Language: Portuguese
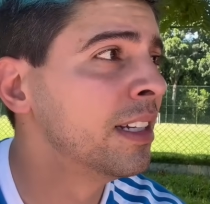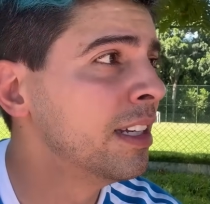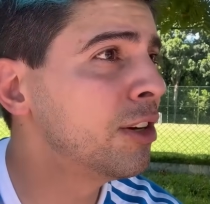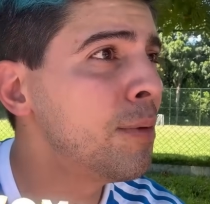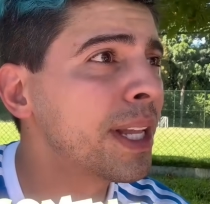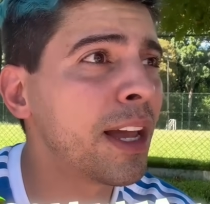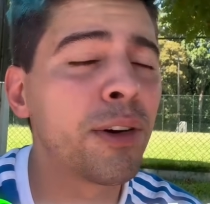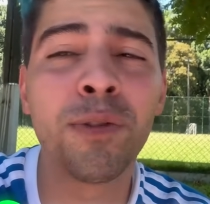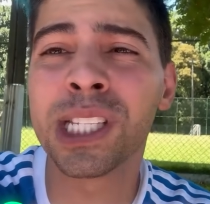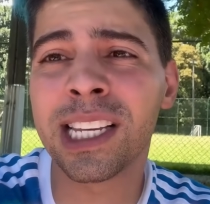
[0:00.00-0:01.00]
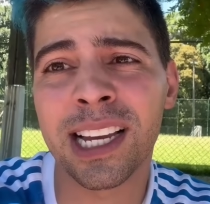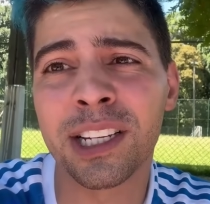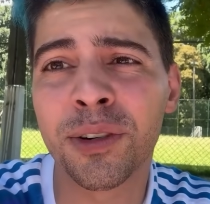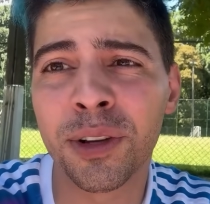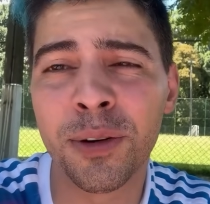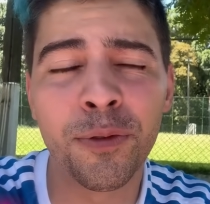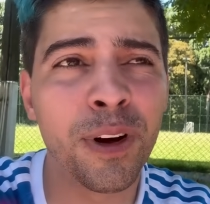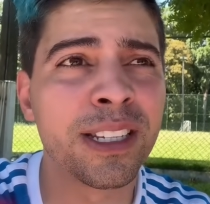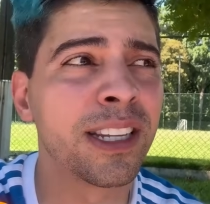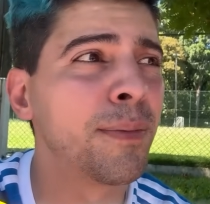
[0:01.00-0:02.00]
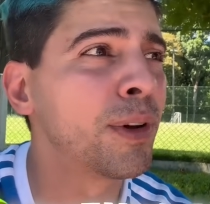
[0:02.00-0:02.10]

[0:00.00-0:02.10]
E comenta aí o que vocês acham que eu devo fazer, né?